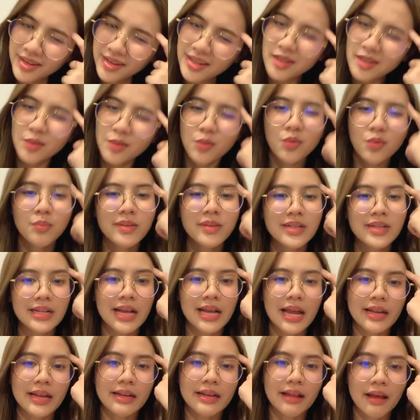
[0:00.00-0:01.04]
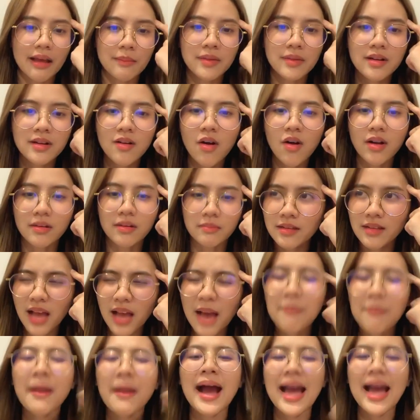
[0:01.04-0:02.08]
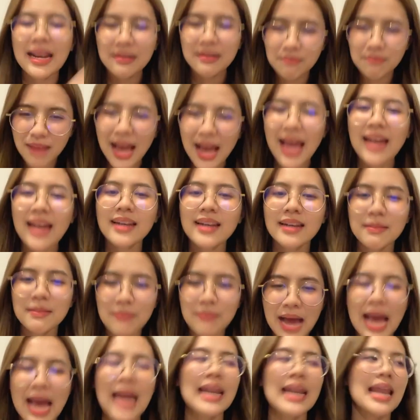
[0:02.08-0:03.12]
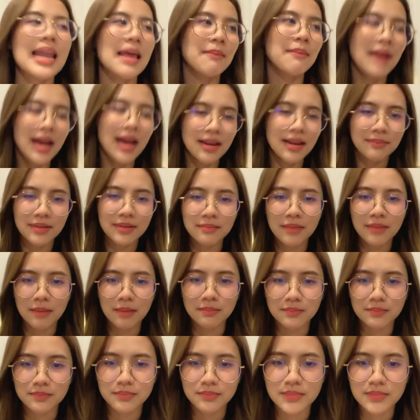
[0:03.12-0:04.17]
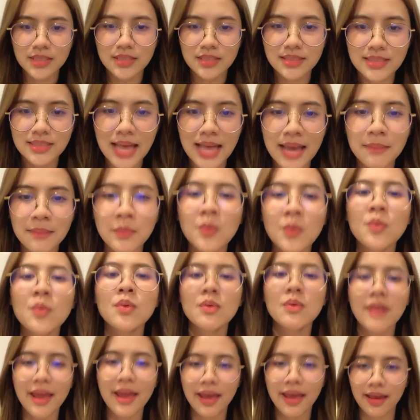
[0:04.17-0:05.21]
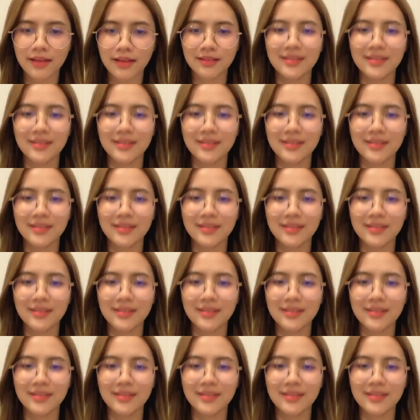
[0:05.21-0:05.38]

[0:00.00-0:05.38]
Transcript: ไม่รู้เหมือนกันค่ะ เมื่อก่อน อ่ะบ้านบ้านบ้านแหละบ้านเป็นแบบสายมูแหละ